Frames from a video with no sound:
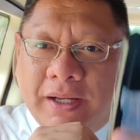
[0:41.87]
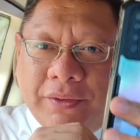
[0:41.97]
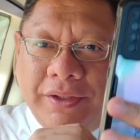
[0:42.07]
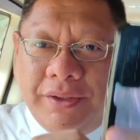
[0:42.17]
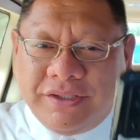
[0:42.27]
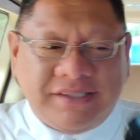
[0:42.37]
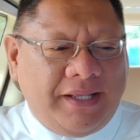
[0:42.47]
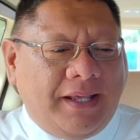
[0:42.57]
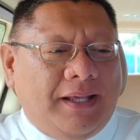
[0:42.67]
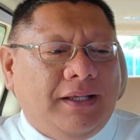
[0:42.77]
nakoy notes
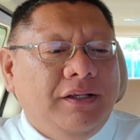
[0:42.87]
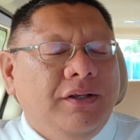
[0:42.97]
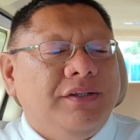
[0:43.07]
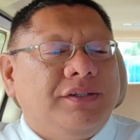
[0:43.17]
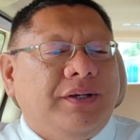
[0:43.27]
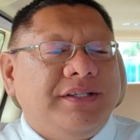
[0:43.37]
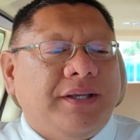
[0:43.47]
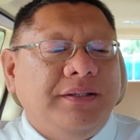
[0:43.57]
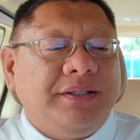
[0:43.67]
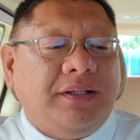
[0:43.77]
day ha so
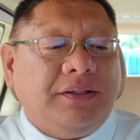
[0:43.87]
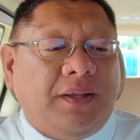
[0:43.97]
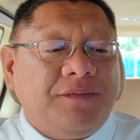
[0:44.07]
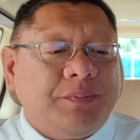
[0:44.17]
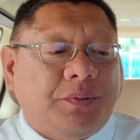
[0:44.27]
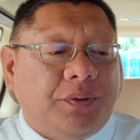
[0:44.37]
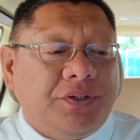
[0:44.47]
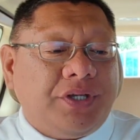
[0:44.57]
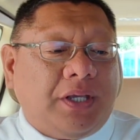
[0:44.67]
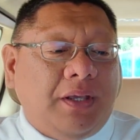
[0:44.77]
essential tips for
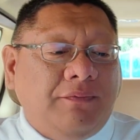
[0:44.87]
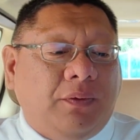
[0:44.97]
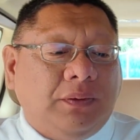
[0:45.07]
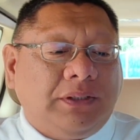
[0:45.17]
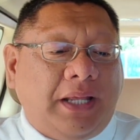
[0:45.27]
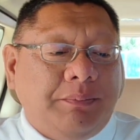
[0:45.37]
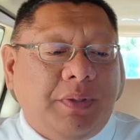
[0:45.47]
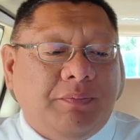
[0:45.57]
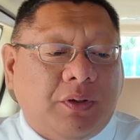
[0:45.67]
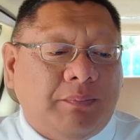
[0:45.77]
checking fault line
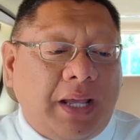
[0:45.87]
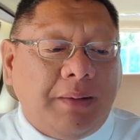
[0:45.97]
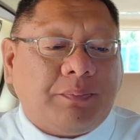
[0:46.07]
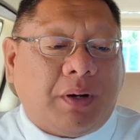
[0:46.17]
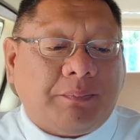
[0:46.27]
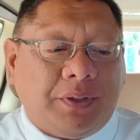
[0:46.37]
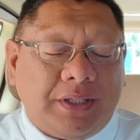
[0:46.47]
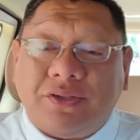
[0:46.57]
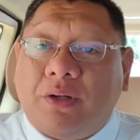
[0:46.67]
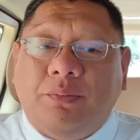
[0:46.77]
before buying
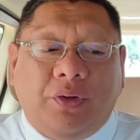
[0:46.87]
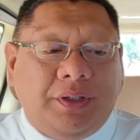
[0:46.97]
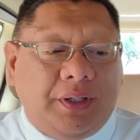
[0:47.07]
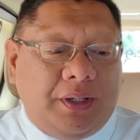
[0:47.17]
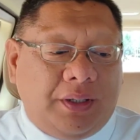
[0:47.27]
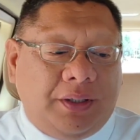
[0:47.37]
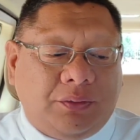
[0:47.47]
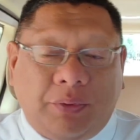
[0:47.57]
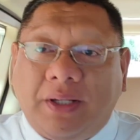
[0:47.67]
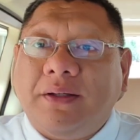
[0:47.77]
properties to avoid
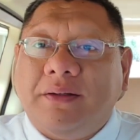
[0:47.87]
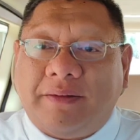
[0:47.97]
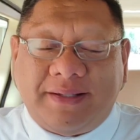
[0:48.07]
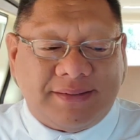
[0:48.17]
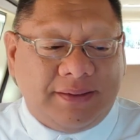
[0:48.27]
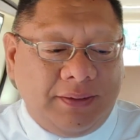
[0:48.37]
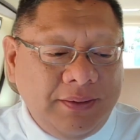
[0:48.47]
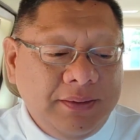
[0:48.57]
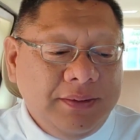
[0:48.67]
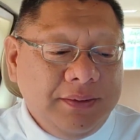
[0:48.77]
earthquake risk no
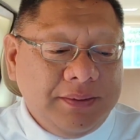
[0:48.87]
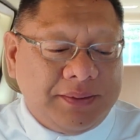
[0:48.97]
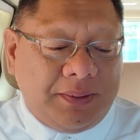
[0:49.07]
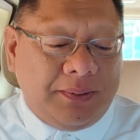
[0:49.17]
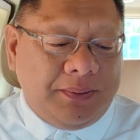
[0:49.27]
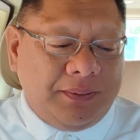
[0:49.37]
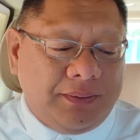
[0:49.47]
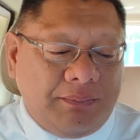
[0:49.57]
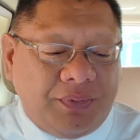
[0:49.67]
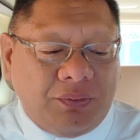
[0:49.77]
so
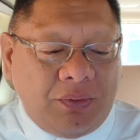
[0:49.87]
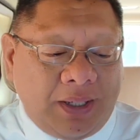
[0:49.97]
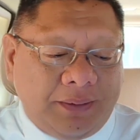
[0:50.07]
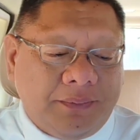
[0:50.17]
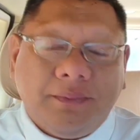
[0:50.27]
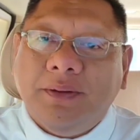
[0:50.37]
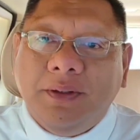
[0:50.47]
number one